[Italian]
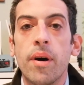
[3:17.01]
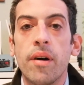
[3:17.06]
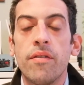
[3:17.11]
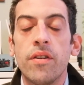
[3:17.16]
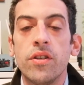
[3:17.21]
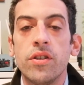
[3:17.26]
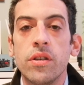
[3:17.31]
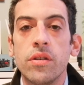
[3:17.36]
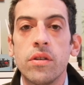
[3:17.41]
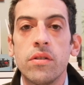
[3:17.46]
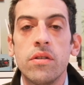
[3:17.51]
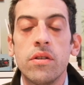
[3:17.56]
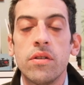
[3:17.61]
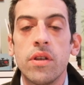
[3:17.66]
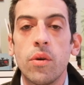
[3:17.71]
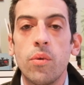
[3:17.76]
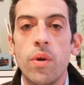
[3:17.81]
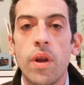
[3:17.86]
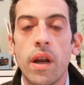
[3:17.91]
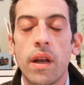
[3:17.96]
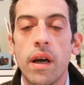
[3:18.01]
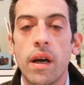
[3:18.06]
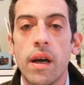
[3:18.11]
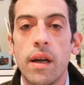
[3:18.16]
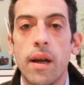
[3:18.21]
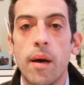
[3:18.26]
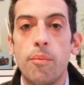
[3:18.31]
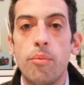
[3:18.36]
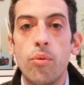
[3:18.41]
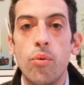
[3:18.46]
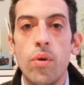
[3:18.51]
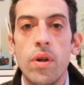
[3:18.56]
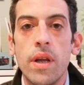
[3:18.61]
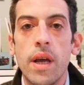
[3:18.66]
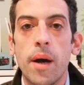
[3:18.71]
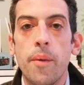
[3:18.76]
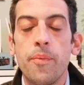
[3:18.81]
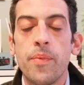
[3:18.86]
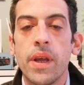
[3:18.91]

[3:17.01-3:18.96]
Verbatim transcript: facendosi seguire da Canapuglia